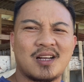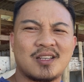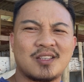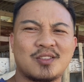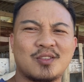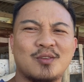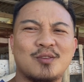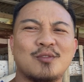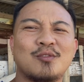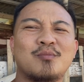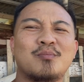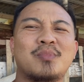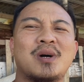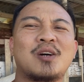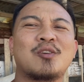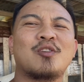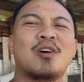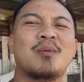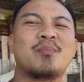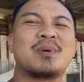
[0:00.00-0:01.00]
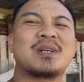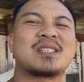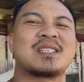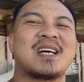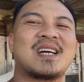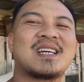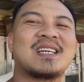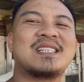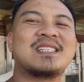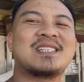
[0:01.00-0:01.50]
So kung bago ka pa
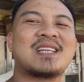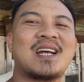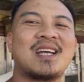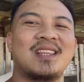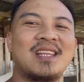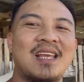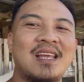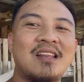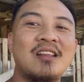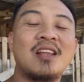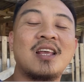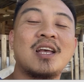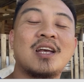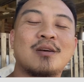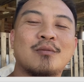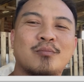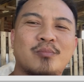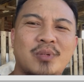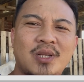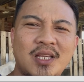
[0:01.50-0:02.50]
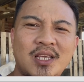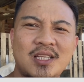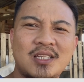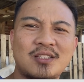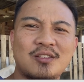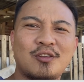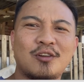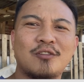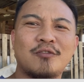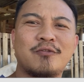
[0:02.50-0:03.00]
sa akin channel, please
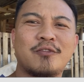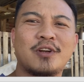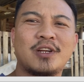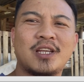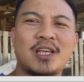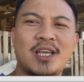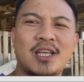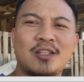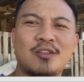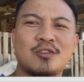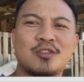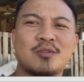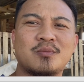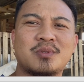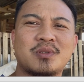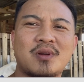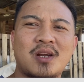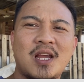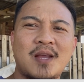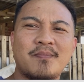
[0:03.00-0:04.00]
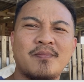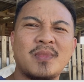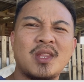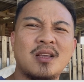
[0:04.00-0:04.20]
don't forget to subscribe.